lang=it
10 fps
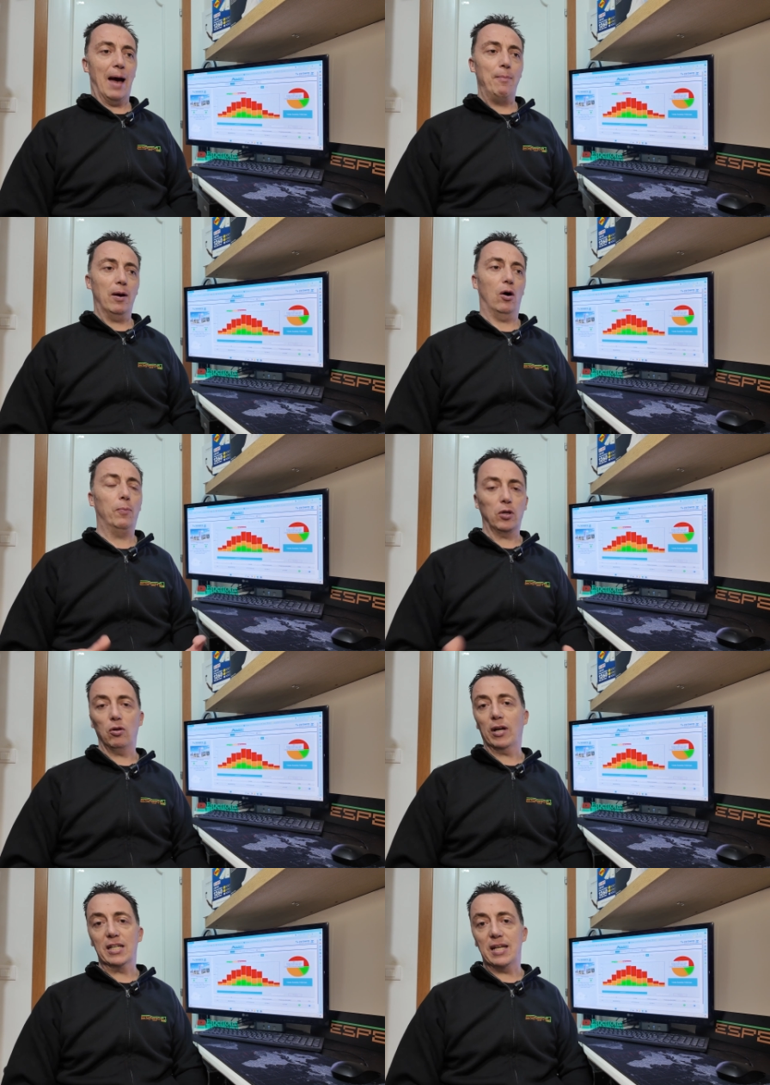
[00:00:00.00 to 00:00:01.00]
ho
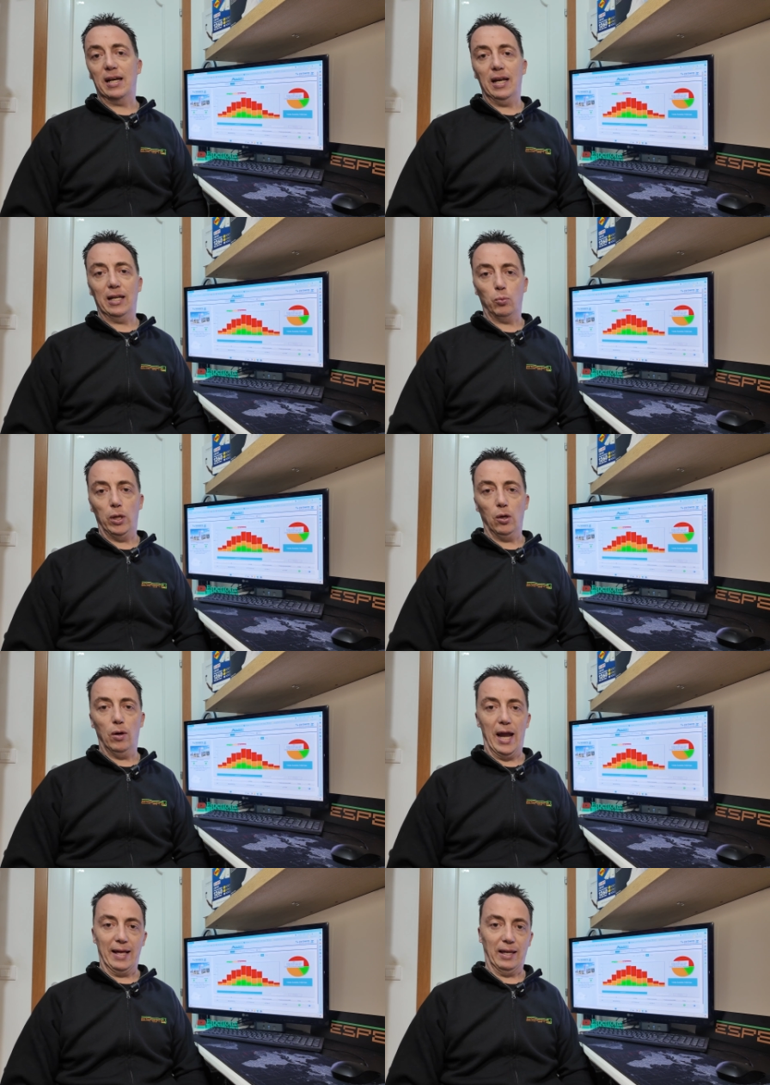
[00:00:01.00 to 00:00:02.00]
portato a casa anche la Twingo
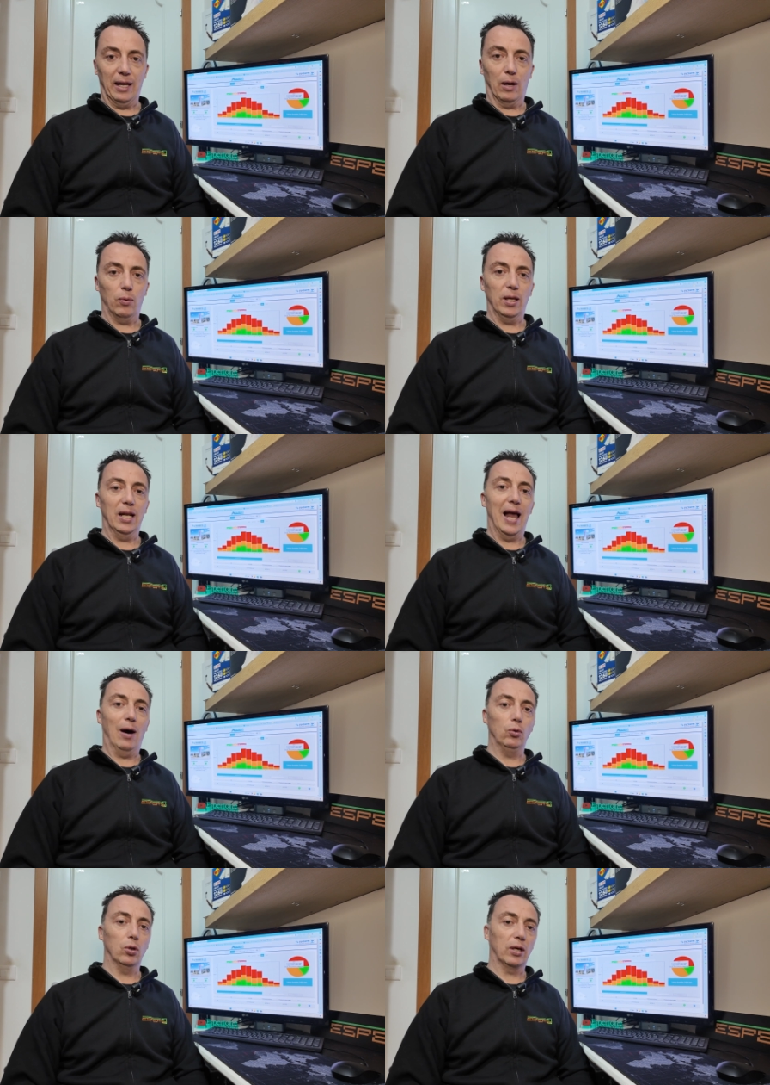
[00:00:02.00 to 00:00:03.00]
elettrica, quindi
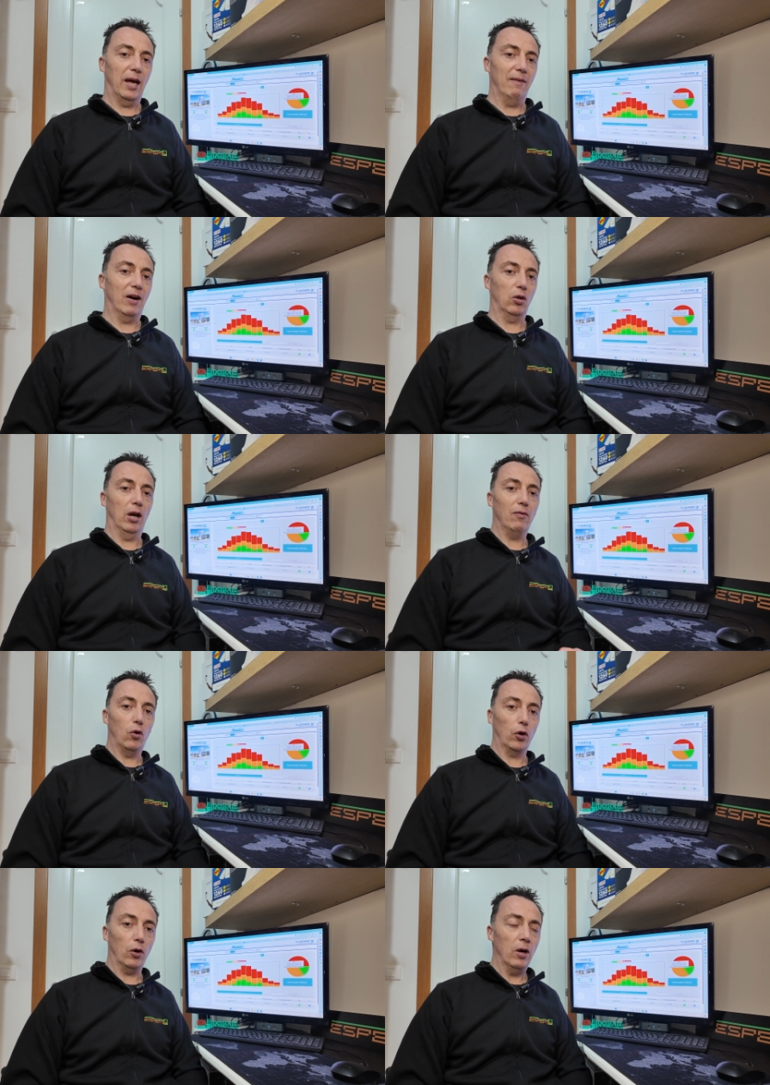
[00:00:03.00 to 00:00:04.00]
l'auto che vado a
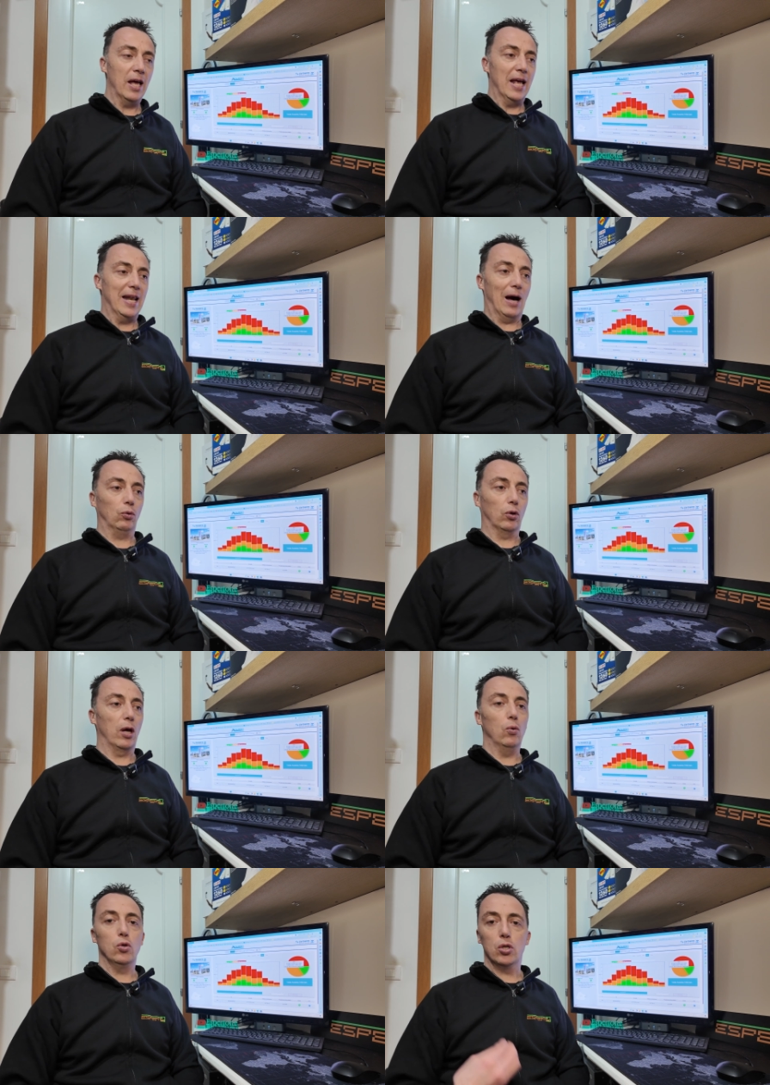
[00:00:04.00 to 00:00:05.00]
lavoro, l'auto che
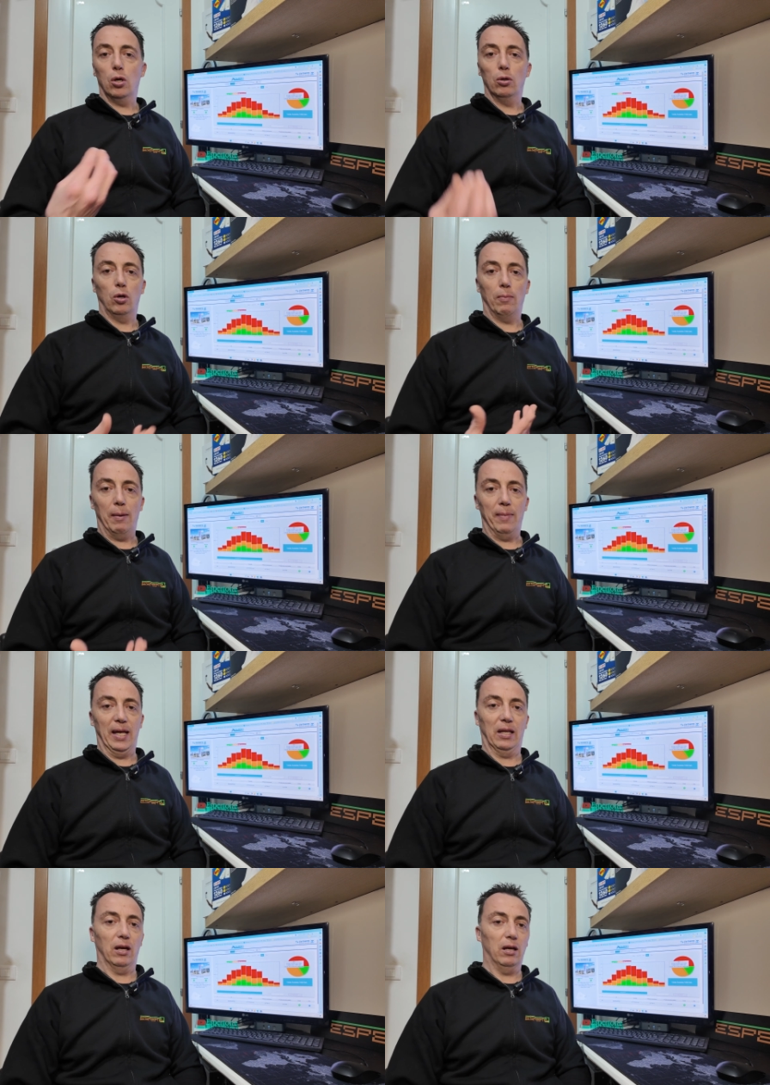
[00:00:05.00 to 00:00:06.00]
uso
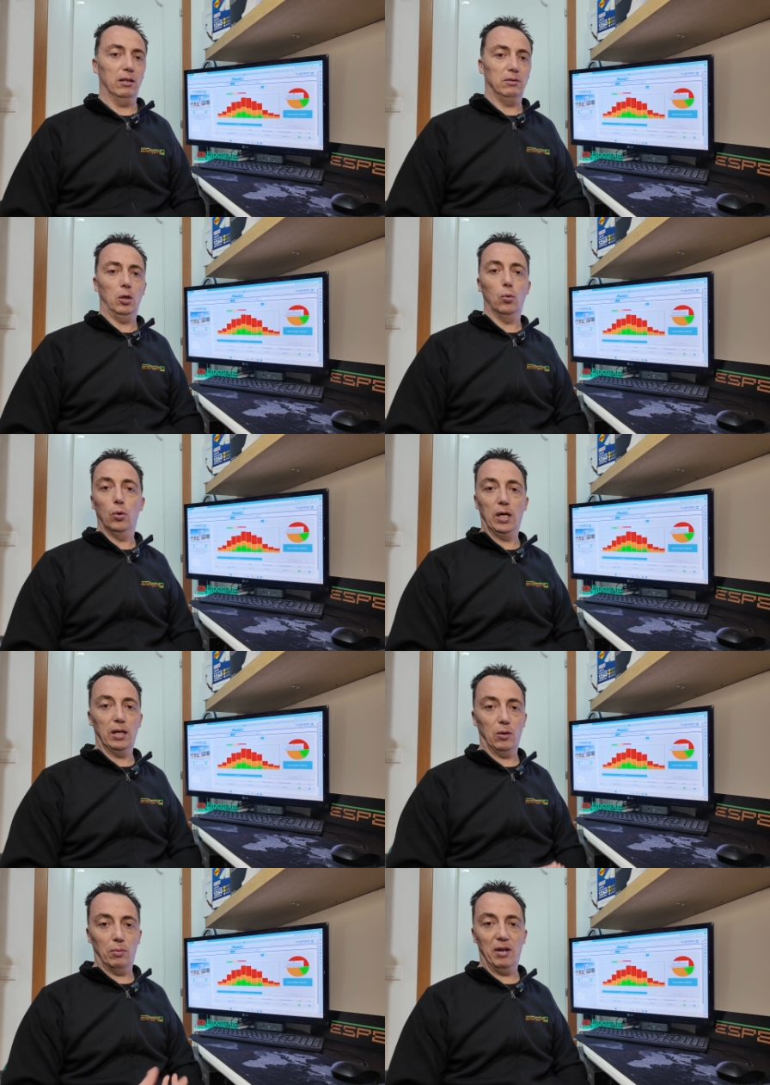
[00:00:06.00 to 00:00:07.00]
normalmente, che, di cui
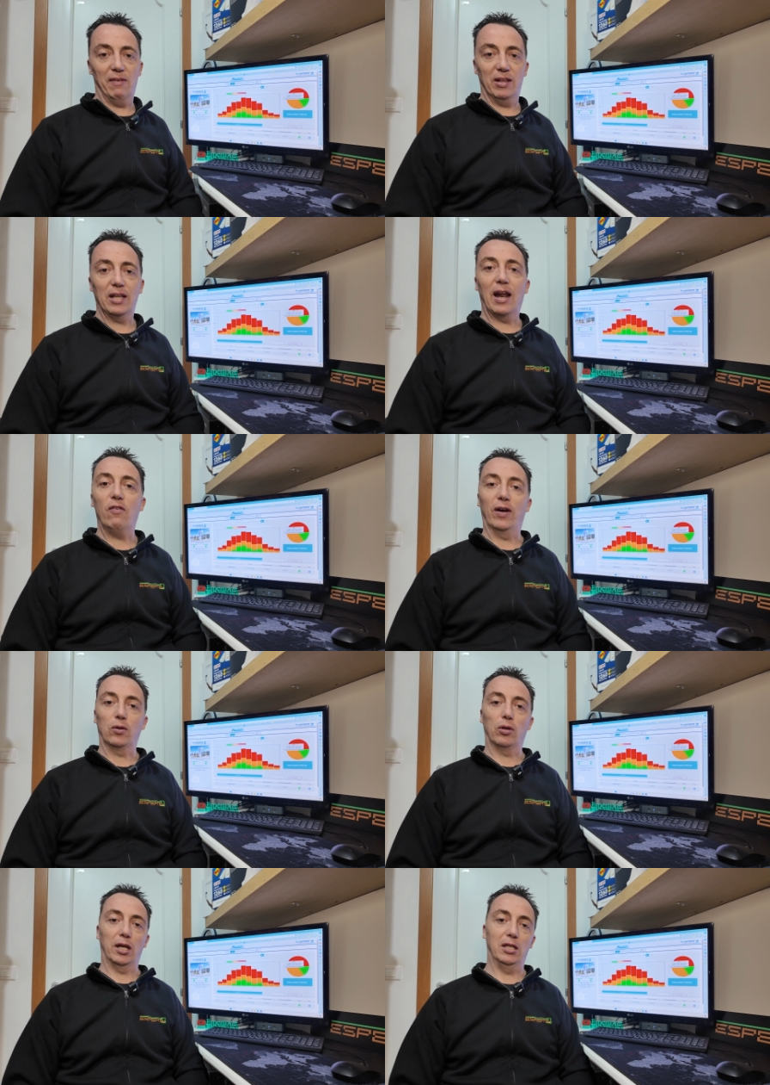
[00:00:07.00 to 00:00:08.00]
nel 2023 ho
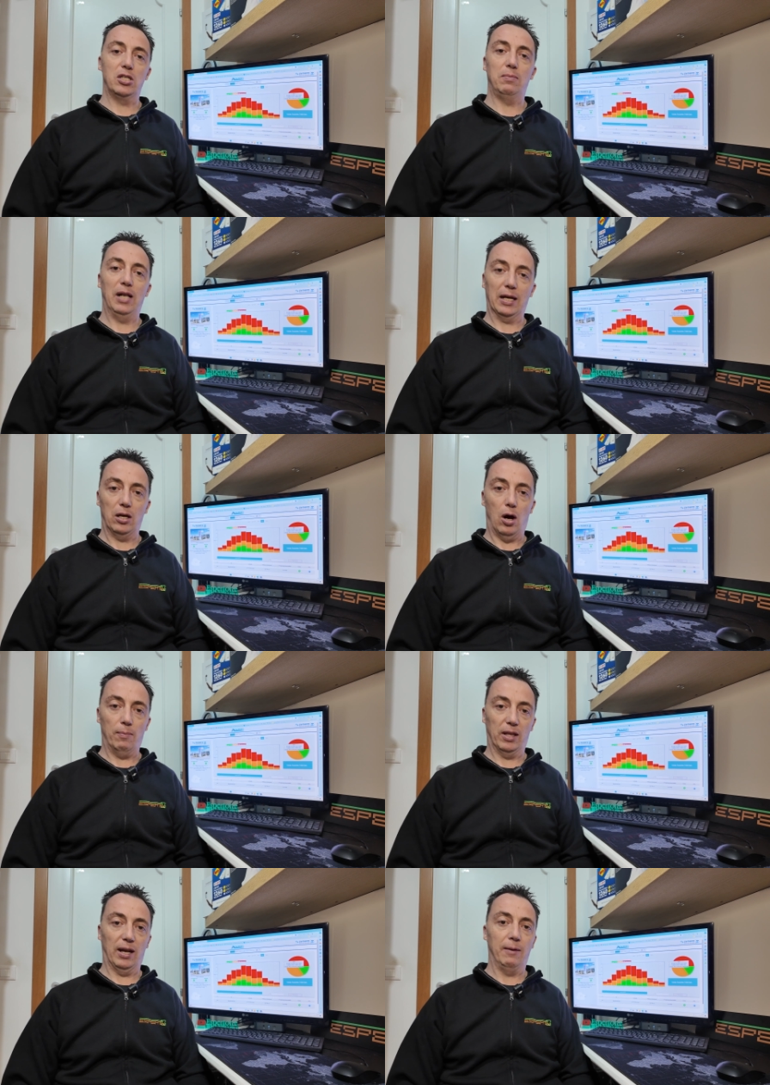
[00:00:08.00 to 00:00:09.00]
fatto 13.000
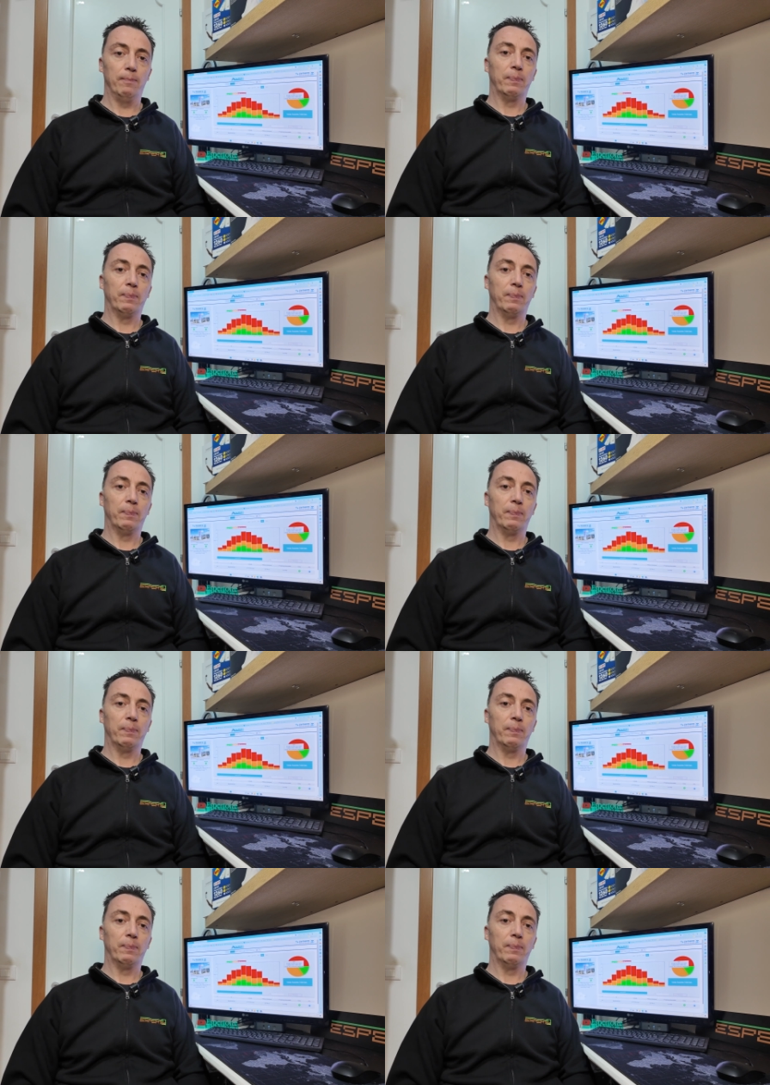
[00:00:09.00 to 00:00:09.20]
km.